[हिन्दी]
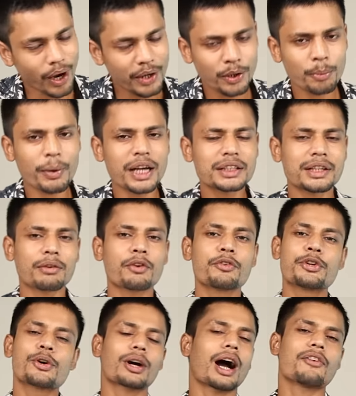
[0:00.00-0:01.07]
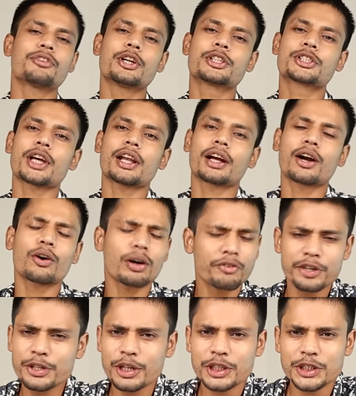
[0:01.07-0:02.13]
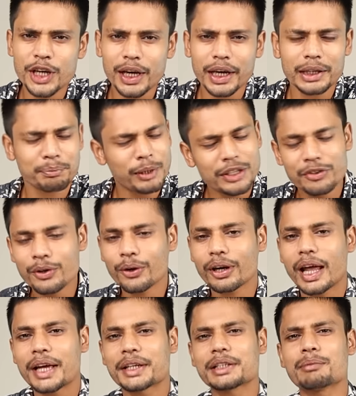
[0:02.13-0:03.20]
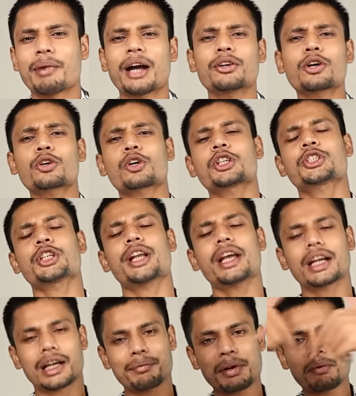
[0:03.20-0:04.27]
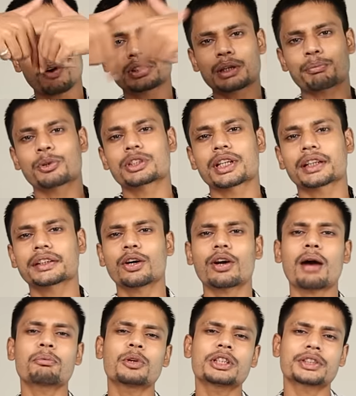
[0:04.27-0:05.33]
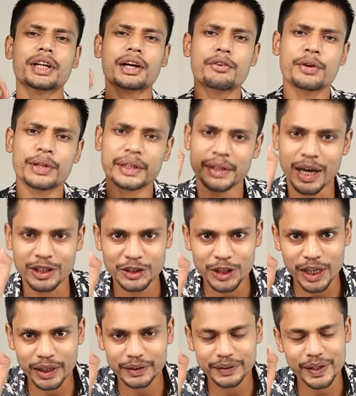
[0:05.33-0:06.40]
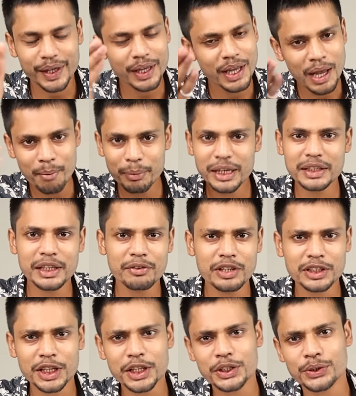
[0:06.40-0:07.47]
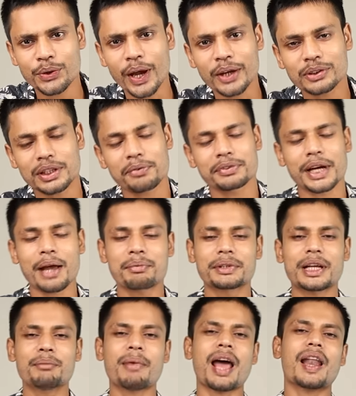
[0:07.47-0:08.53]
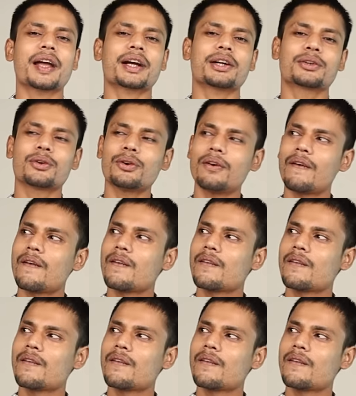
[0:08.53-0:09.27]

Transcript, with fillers: तो आई होप गाइस आपको वीडियो काफी अच्छा लगा होगा वीडियो अच्छा लगा प्लीज वीडियो को लाइक कीजिए माने कोई क्वेश्चन है कमेंट बॉक्स में पूछ सकते हैं और आपको इस तरह की वीडियो देखना अच्छा लगता है प्लीज इन्वेंशन डिस्ट्रॉय को सब्सक्राइब कीजिए बेल आइकन को